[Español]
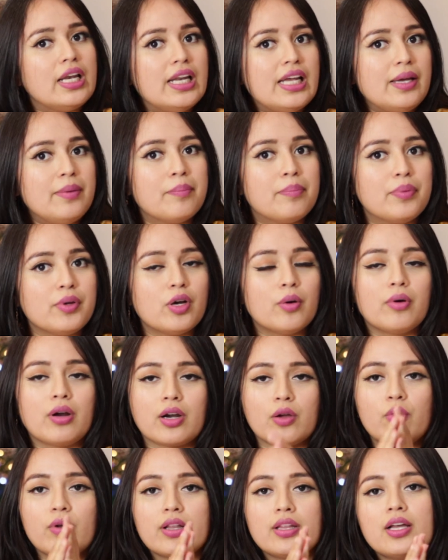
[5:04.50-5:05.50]
limpio.
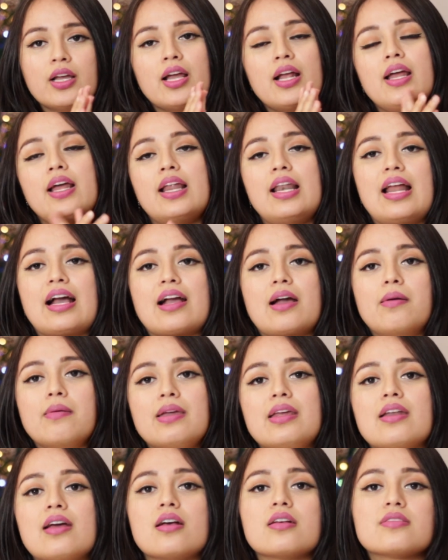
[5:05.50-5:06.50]
Recuerden que la
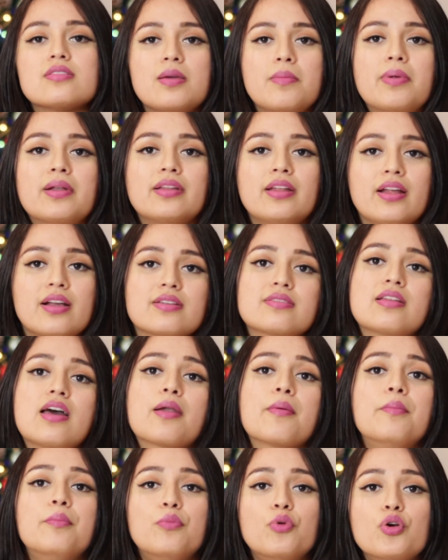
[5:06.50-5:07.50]
cabina siempre tiene que
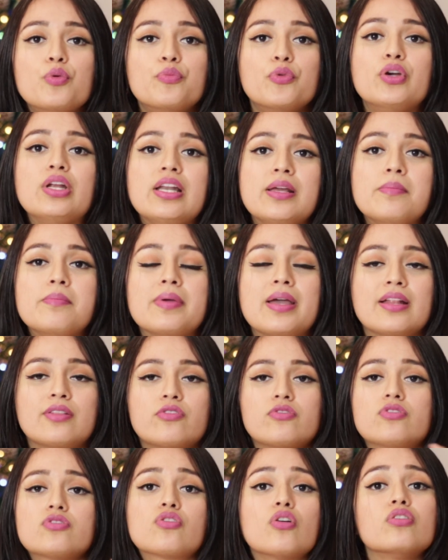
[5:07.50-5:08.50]
estar muy, muy limpia,
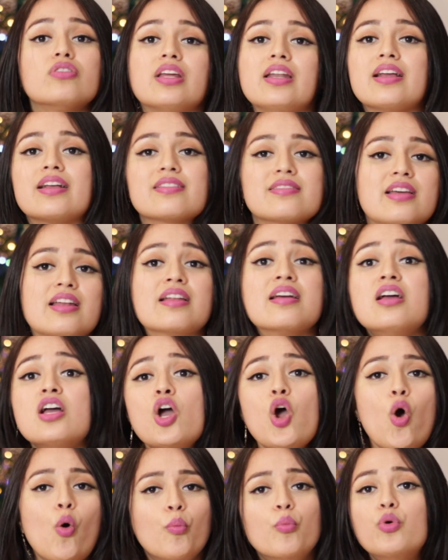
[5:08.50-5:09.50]
entonces todo tiene que ser
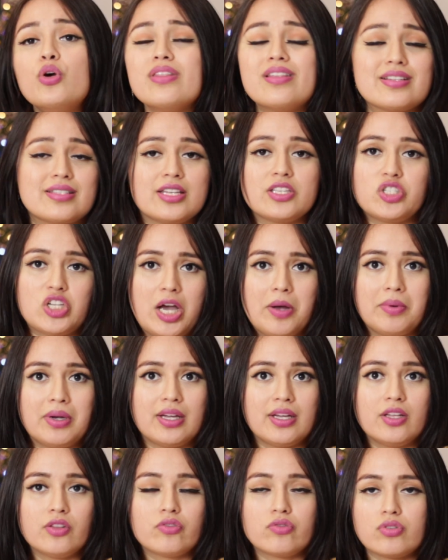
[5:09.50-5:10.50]
muy desechable.
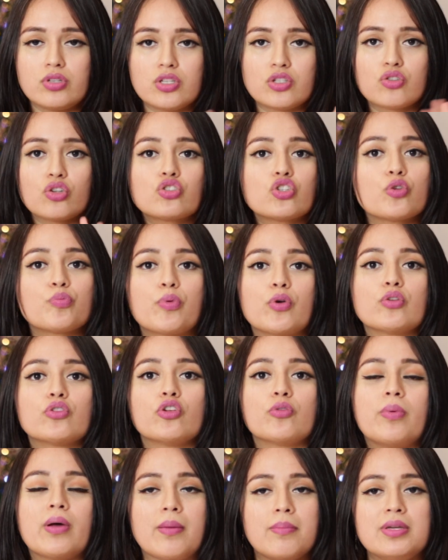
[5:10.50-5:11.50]
Entonces estos dos
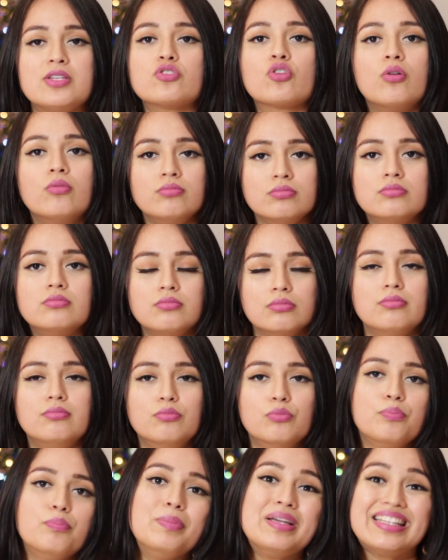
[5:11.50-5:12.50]
productos para mí son
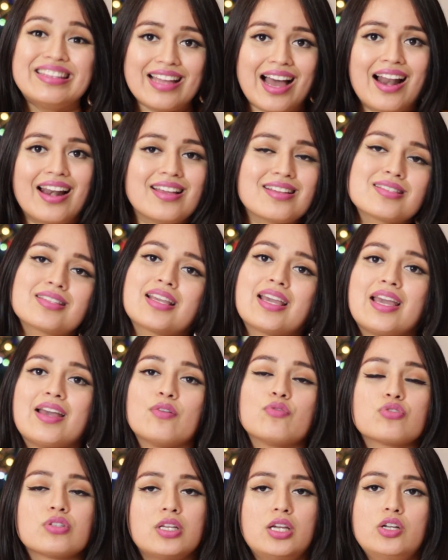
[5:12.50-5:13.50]
vitales que
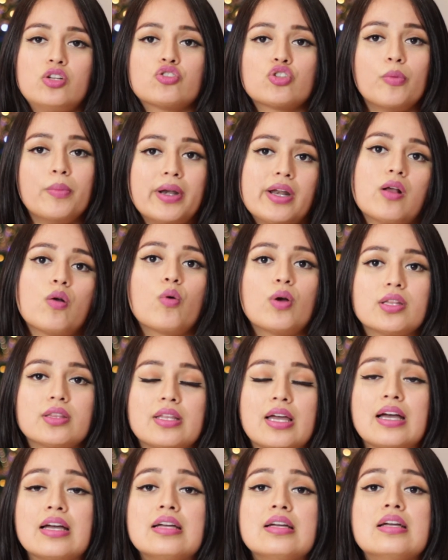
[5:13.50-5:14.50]
ustedes los tomen en
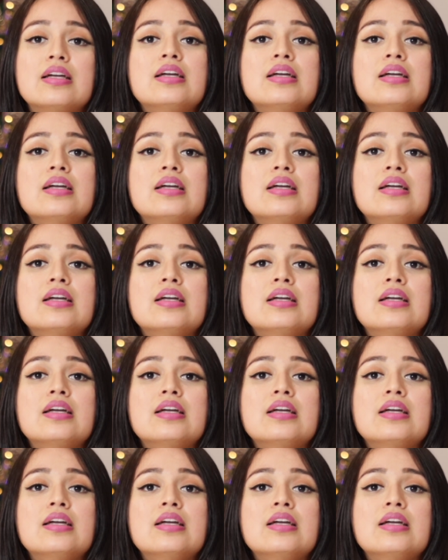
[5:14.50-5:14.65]
cuenta